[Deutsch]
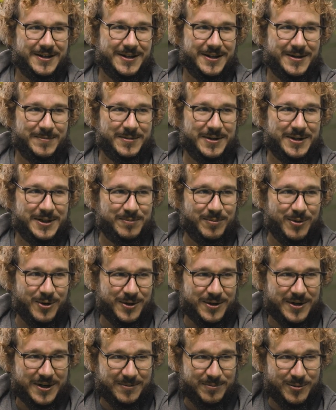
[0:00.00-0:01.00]
ähm, ins
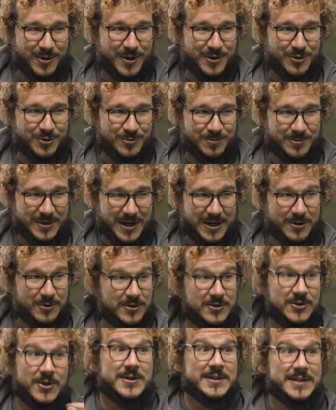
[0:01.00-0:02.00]
Board, in den Boardroom gehen
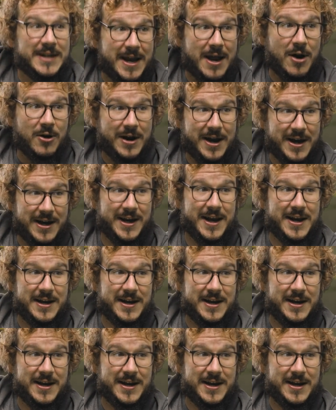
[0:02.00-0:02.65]
und sonst da ja auch keinen